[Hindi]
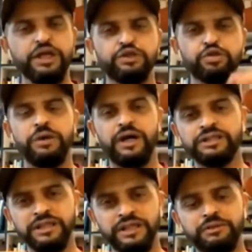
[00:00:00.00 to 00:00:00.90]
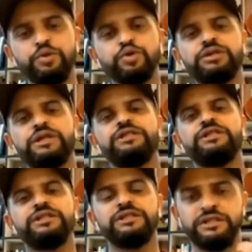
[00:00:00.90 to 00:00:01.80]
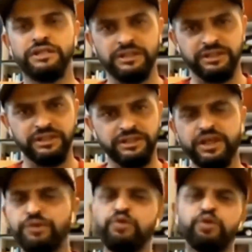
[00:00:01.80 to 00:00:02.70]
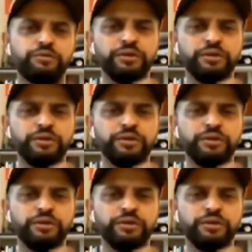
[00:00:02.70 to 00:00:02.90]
जो बाहर जाके बहुत सारी चीज़ें सीख सकते हैं चाहे वो कोई भी